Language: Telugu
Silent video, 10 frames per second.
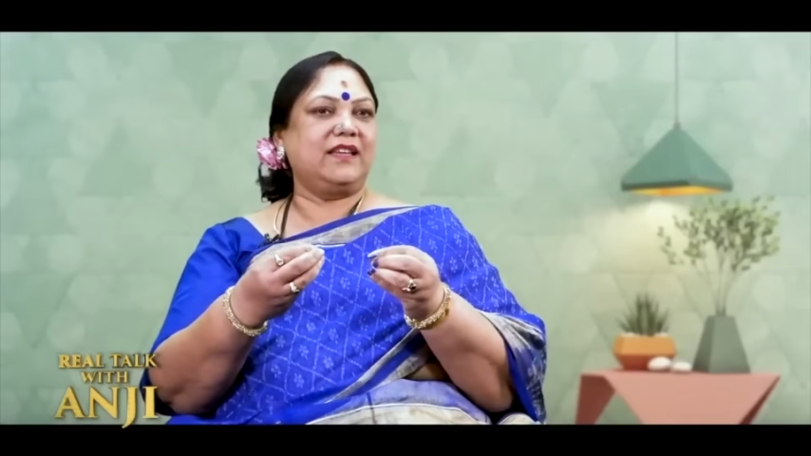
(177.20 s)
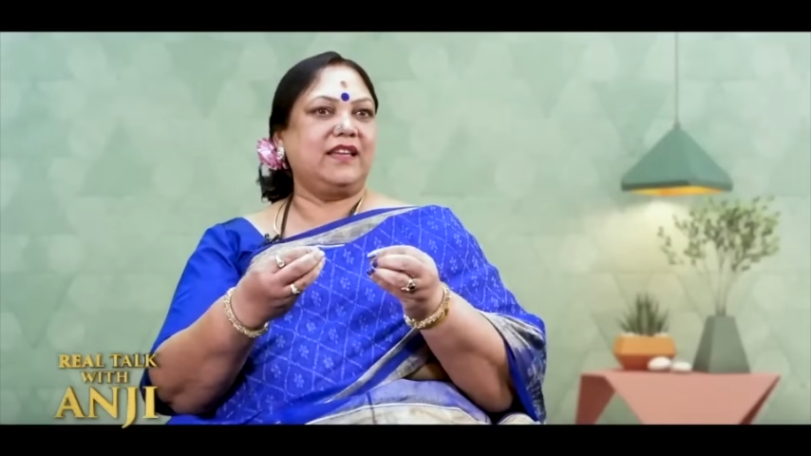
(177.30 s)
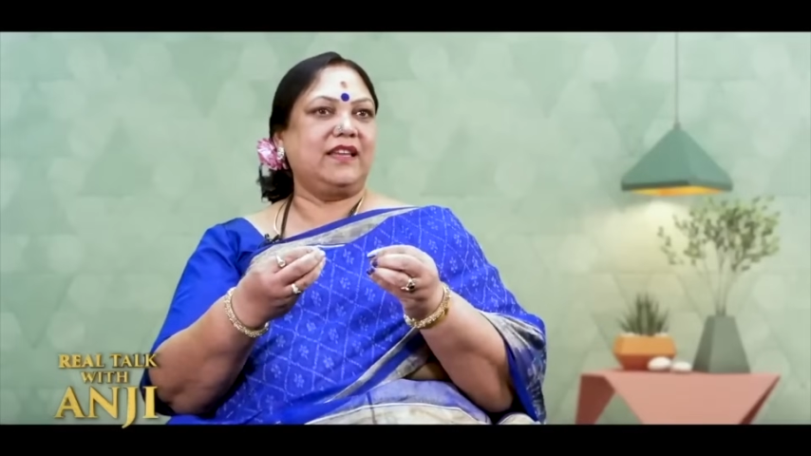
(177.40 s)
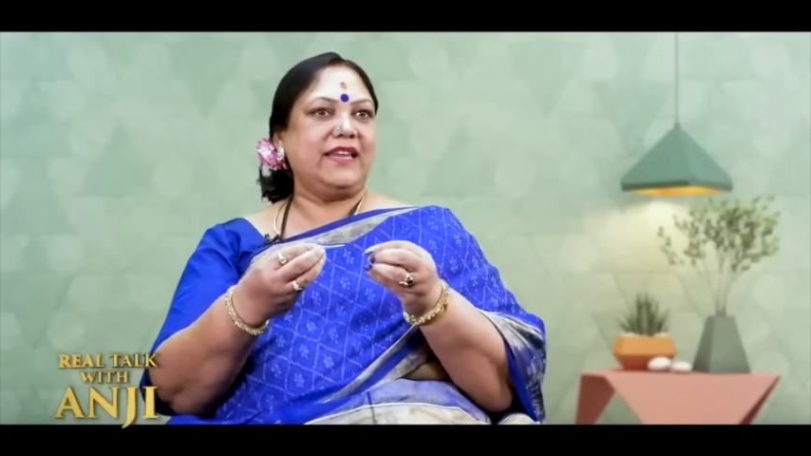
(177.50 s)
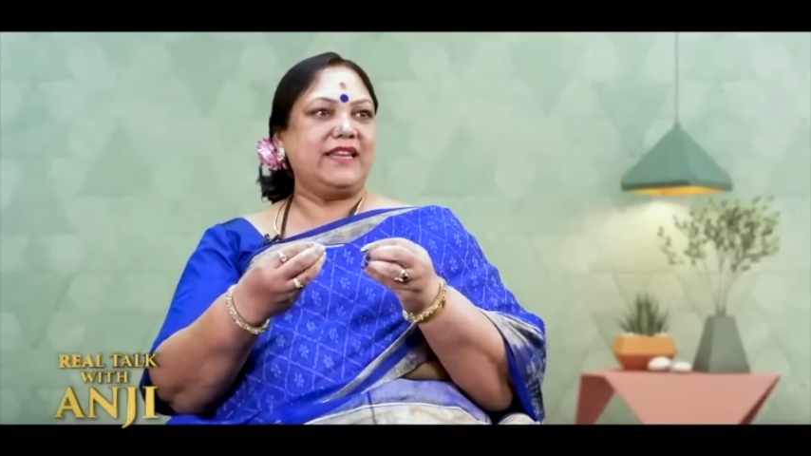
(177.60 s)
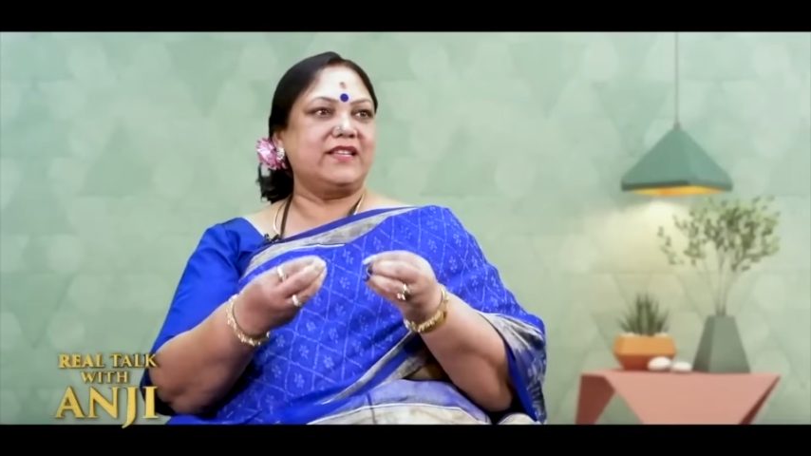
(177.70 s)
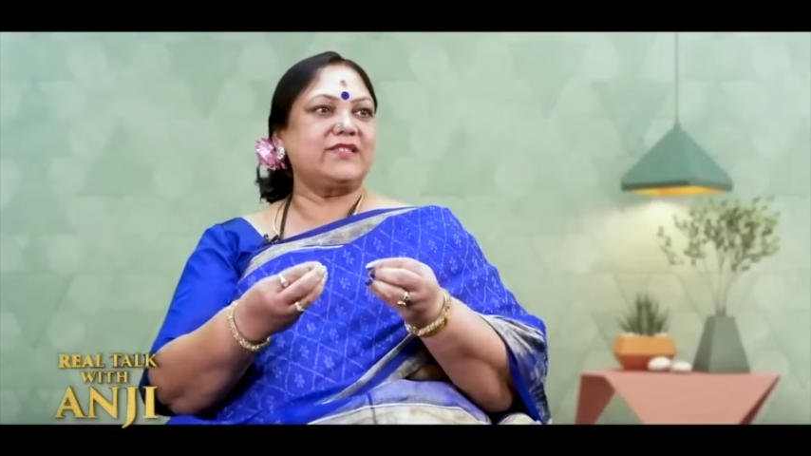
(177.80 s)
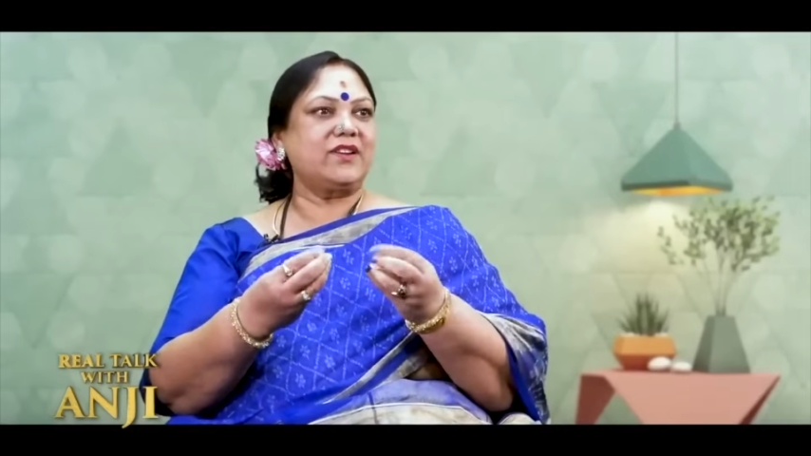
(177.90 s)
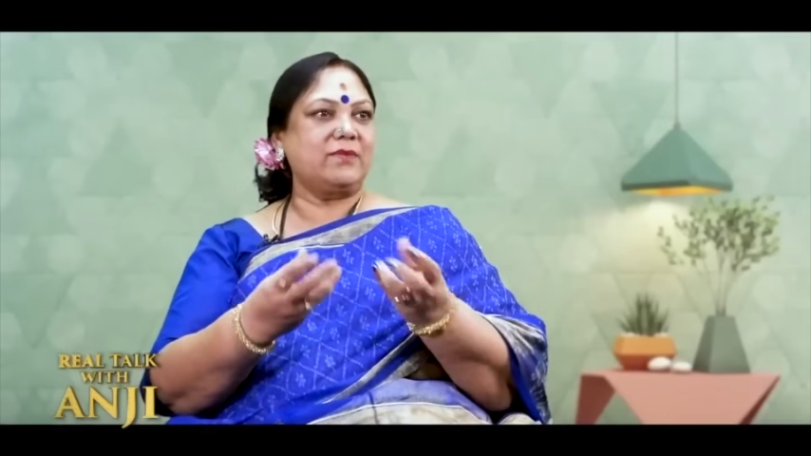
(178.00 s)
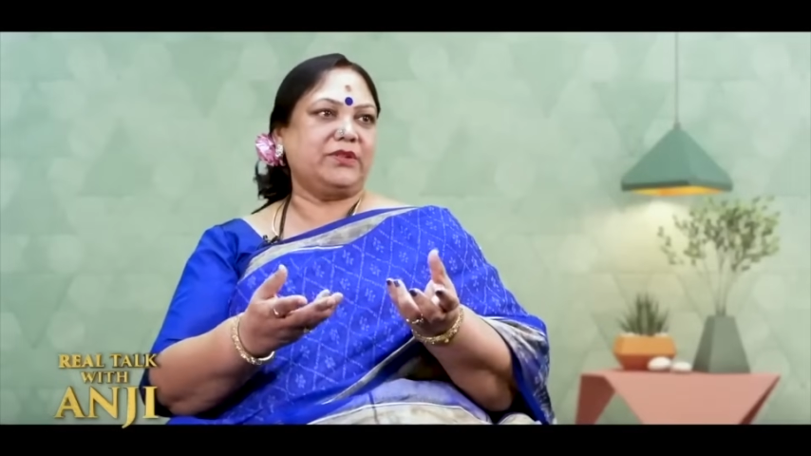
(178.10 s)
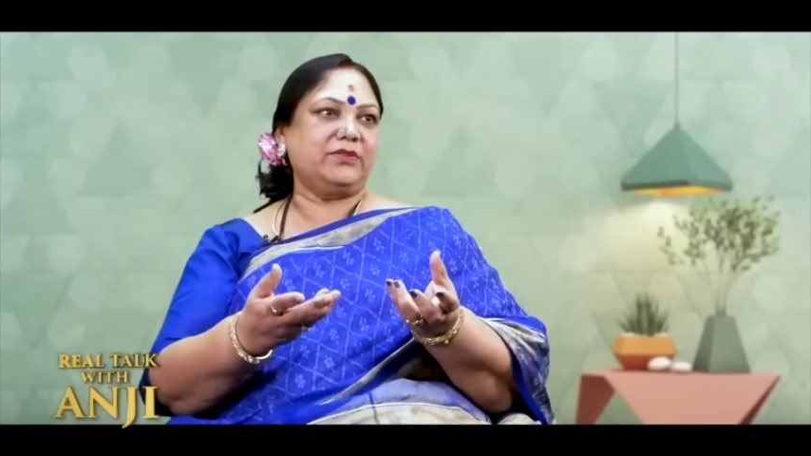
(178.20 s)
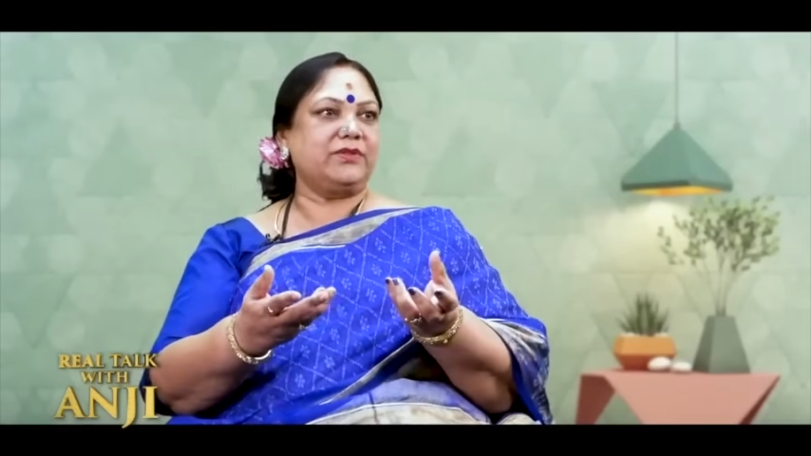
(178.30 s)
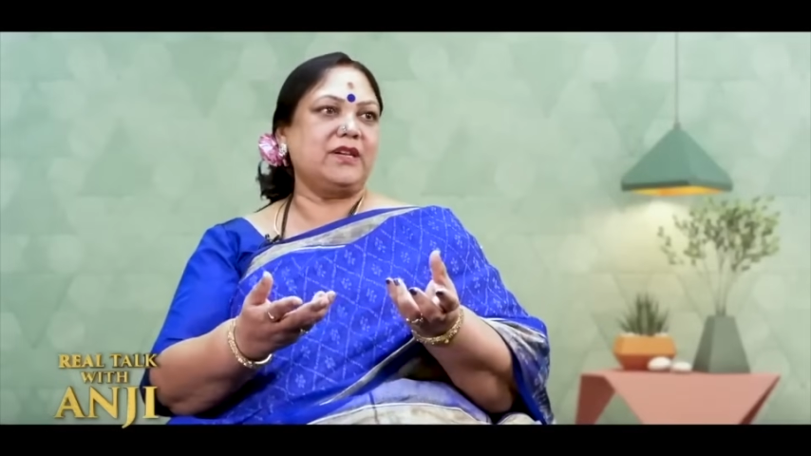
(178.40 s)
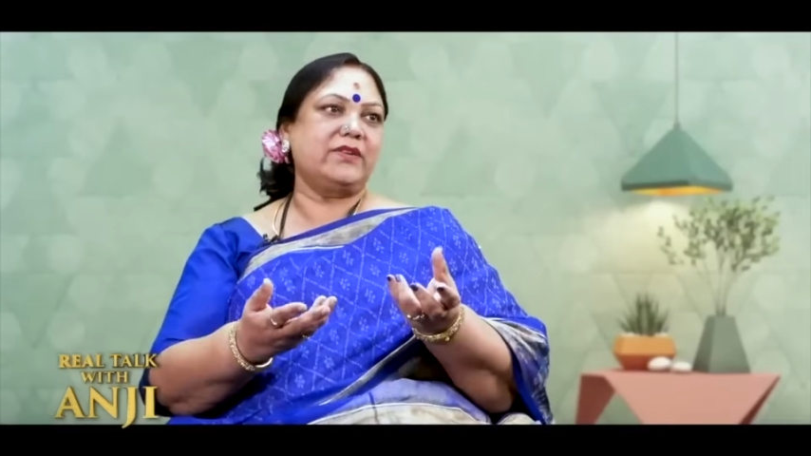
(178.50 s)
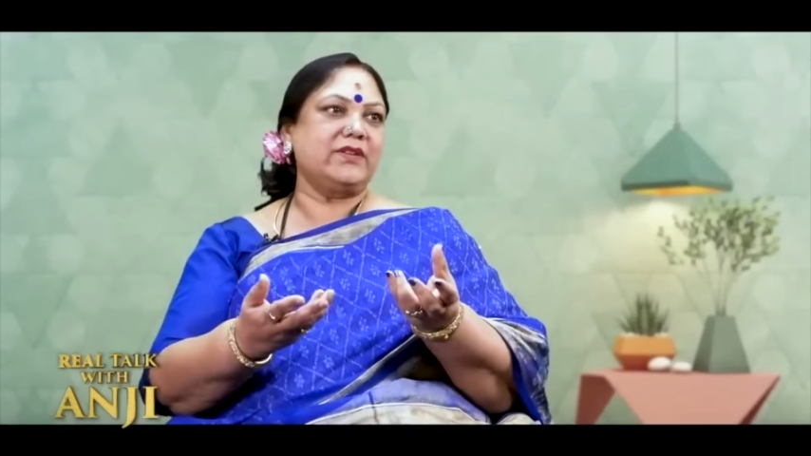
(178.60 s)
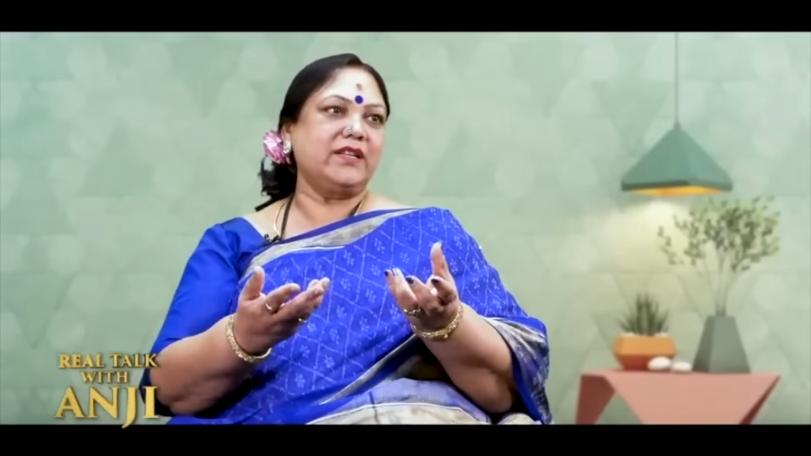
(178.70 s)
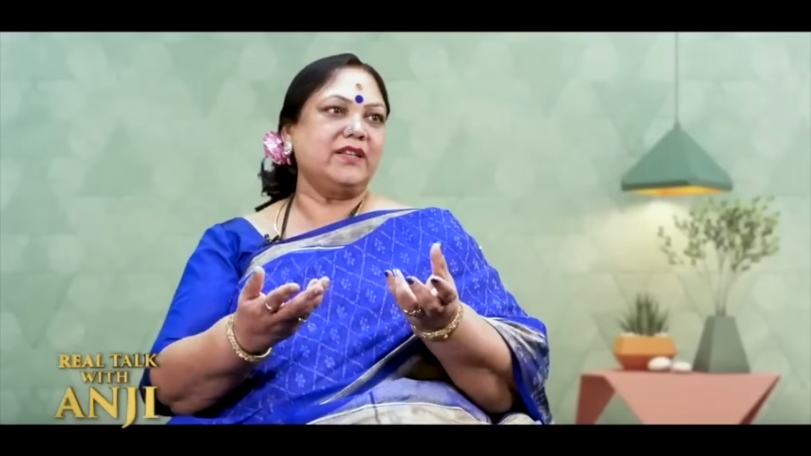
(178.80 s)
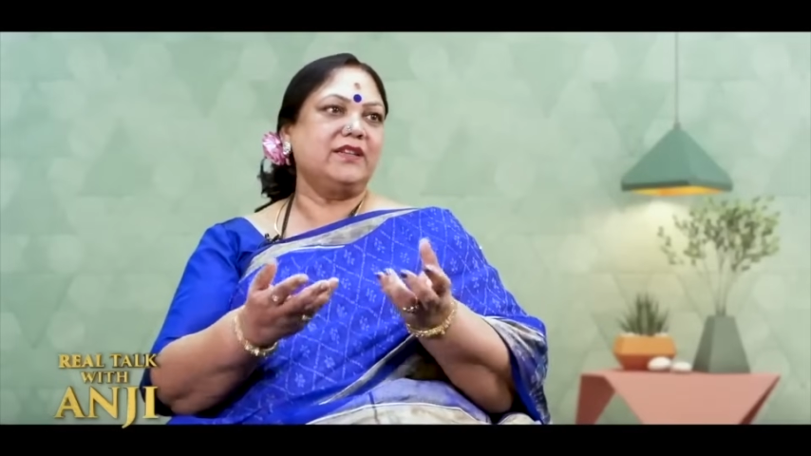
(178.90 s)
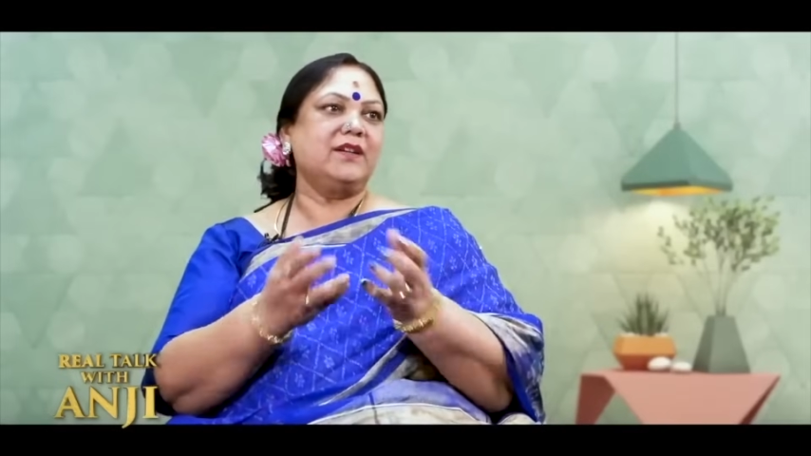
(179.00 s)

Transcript: ఈ ఇండస్ట్రీలో బతుకుతున్నారు అంటే